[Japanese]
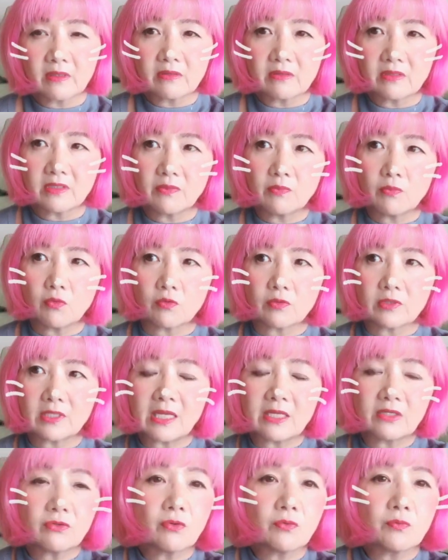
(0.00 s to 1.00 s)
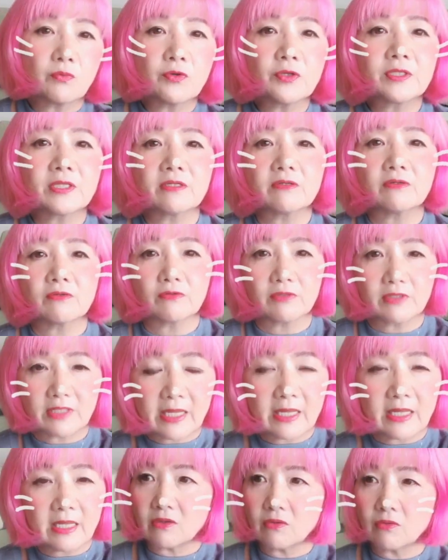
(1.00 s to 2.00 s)
でも内容を覚えてるので
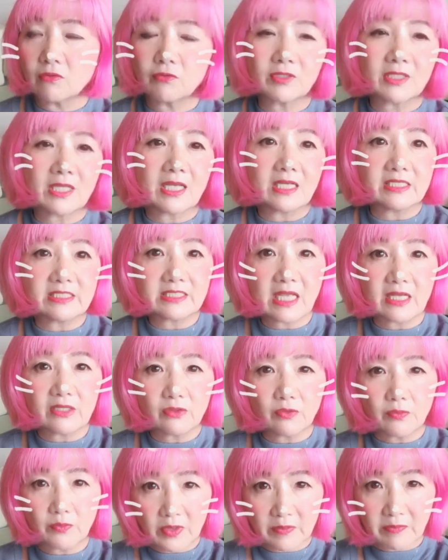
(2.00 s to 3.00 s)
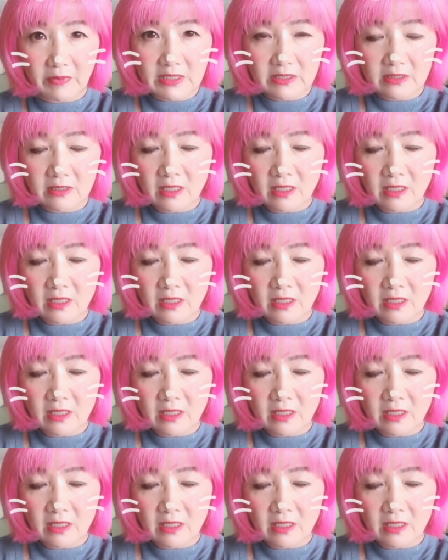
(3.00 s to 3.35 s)
お答えしたいと思います